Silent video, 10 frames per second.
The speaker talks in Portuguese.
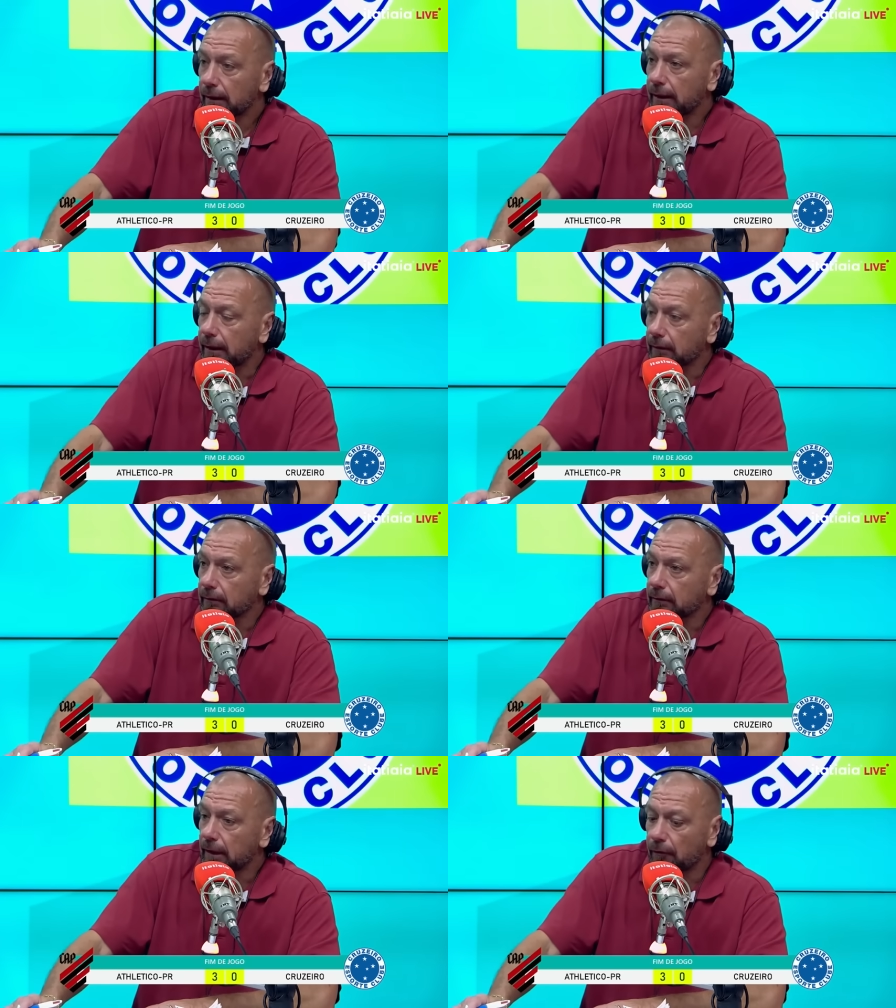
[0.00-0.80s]
que
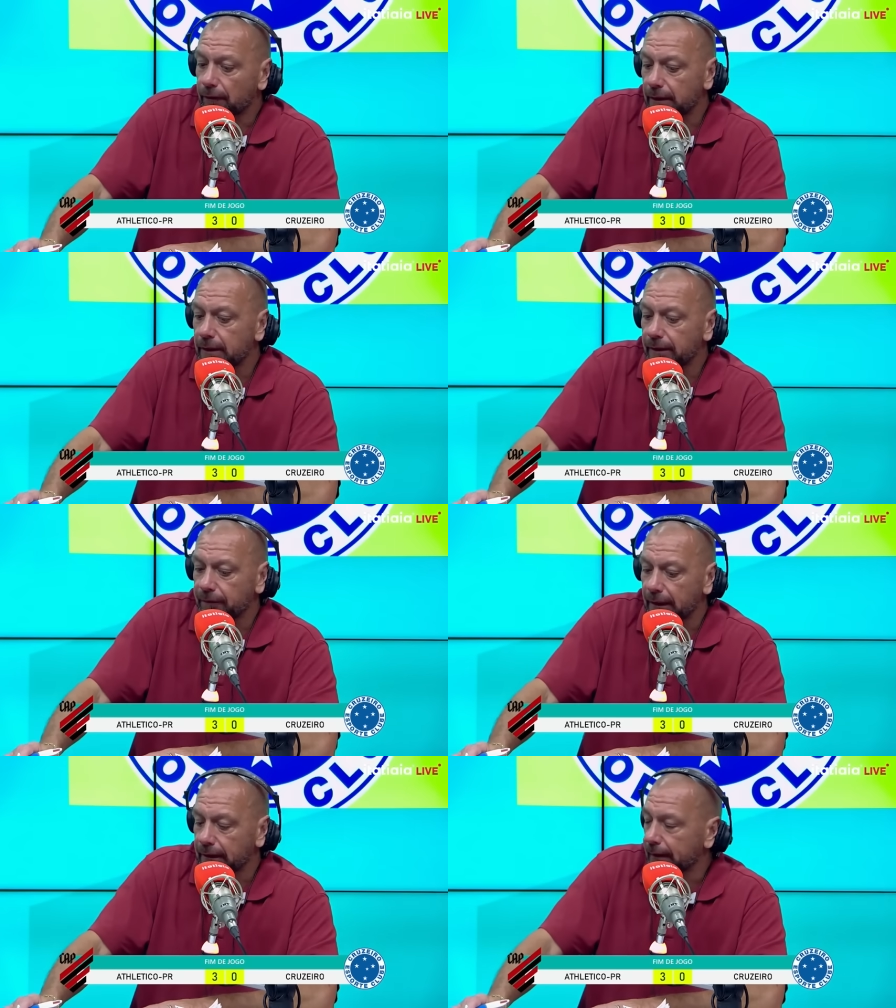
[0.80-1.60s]
talvez se
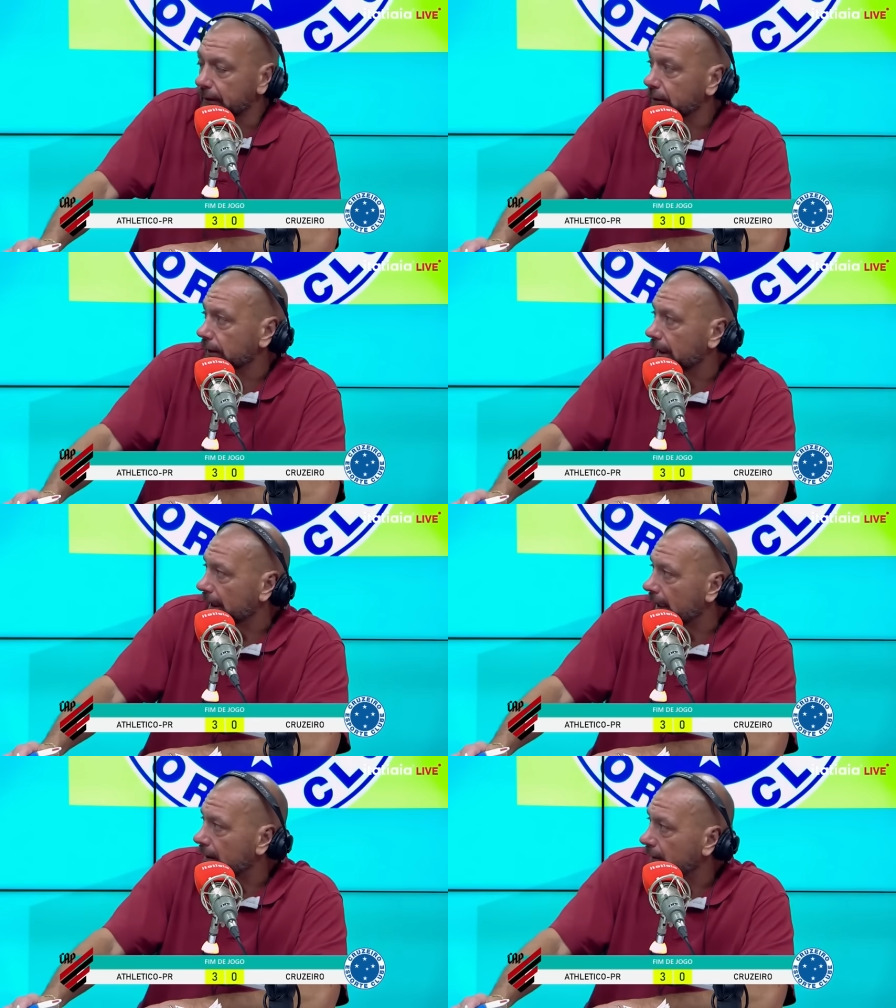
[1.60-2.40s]
tivesse ainda no
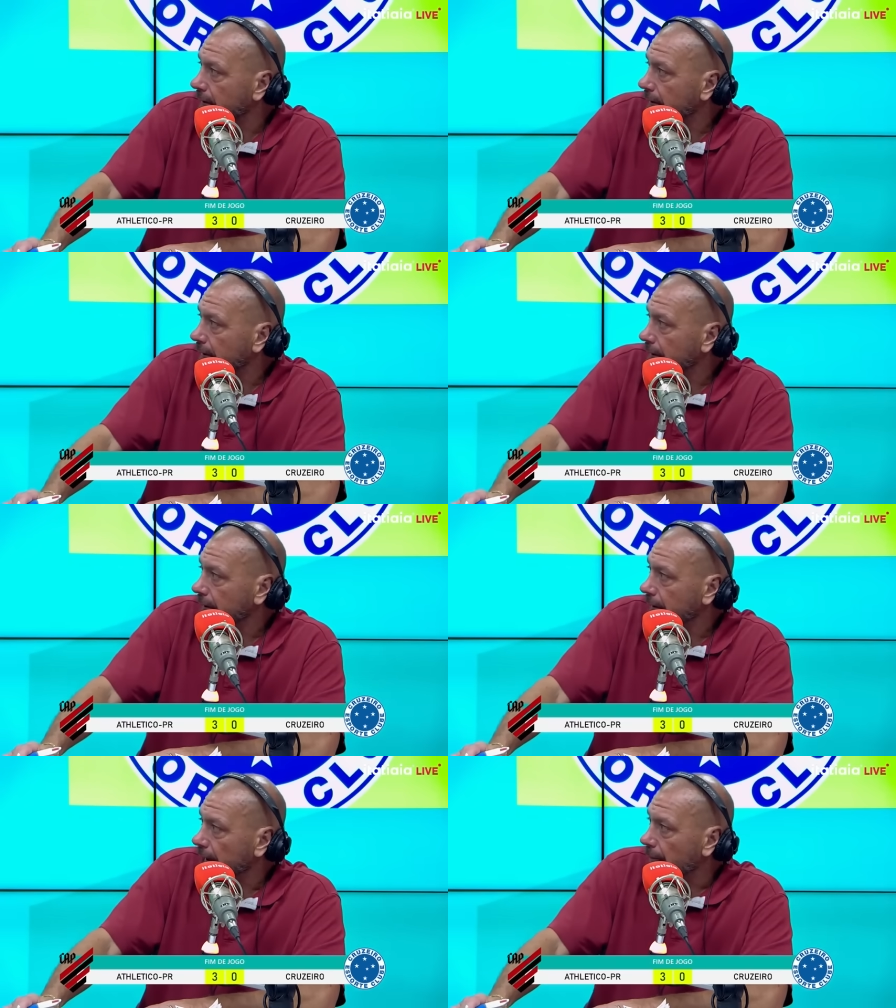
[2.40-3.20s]
Ceará,
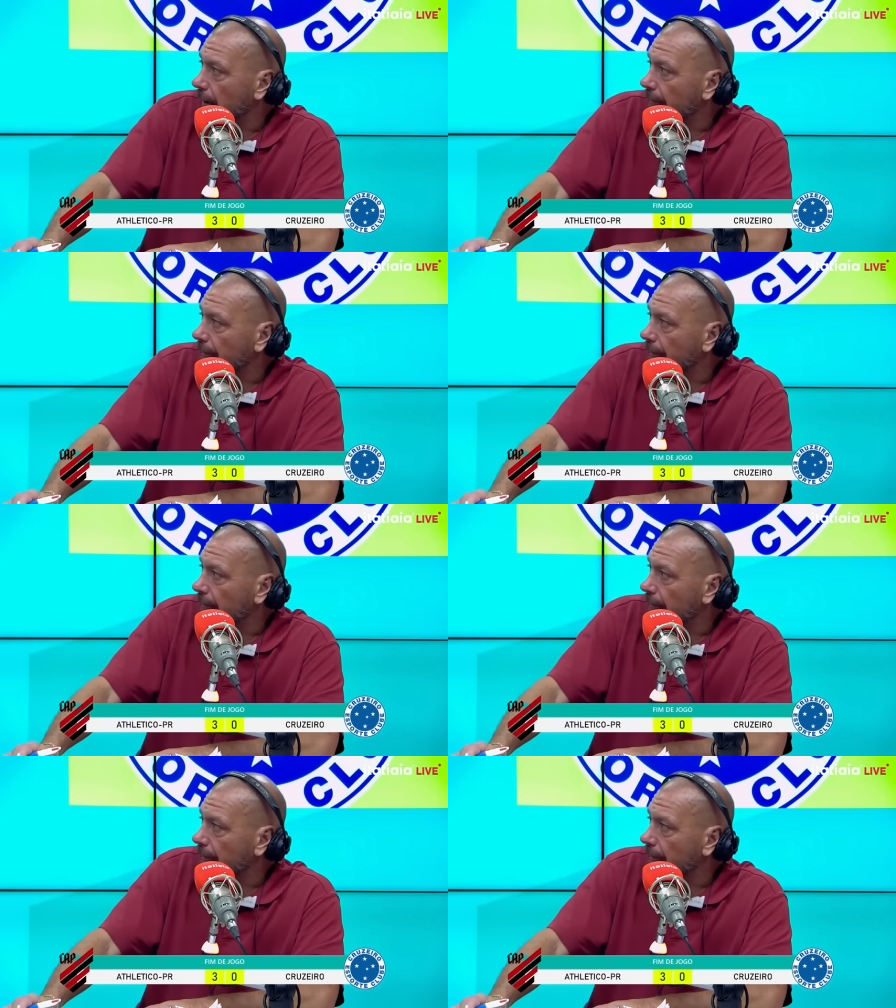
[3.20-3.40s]
a